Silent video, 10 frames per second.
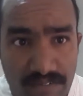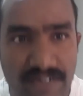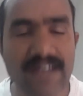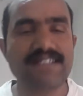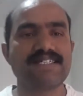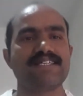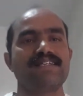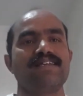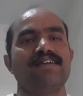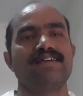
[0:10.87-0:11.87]
ఫ్రెండ్స్
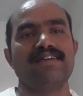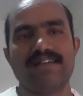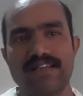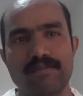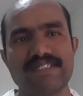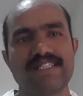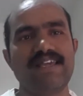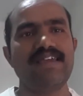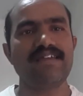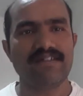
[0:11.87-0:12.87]
నమస్తే
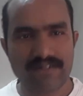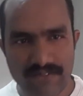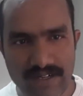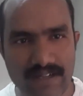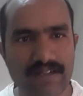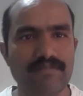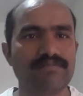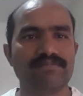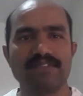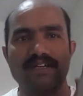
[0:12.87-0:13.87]
వడక్కం
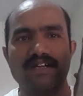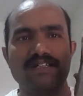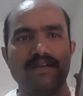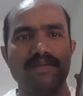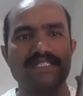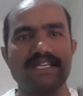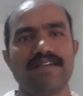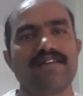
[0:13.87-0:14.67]
ఆదాబర్సే